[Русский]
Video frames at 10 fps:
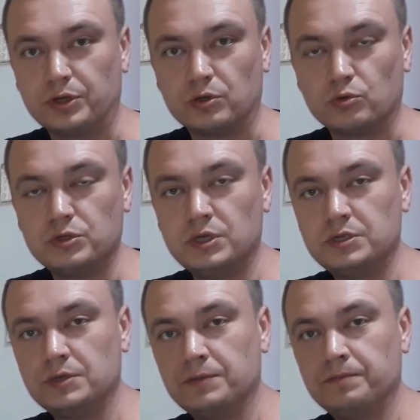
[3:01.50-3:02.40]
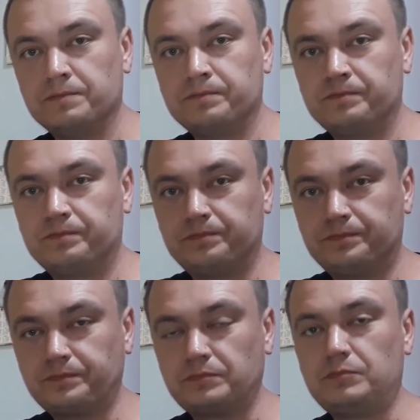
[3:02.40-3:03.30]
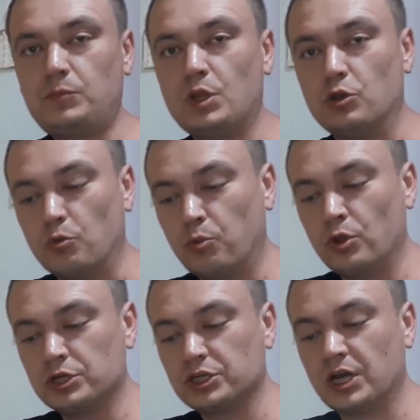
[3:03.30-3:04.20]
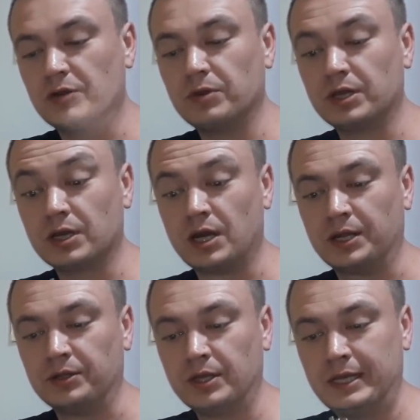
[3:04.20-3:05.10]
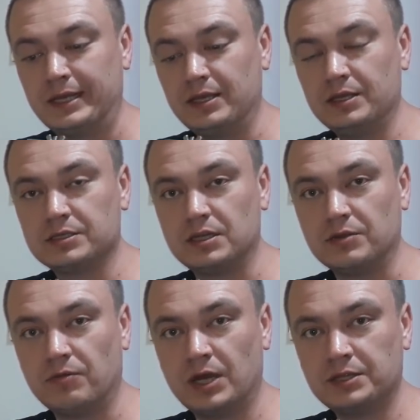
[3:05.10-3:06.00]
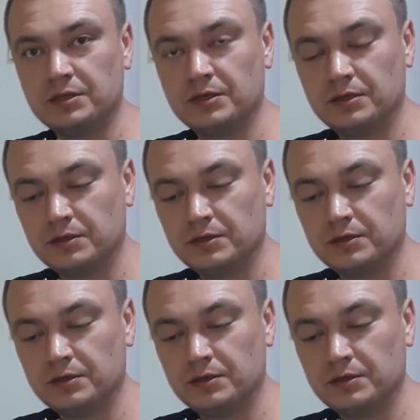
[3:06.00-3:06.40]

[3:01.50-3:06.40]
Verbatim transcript: прикрутить любой шаровый кран и сливать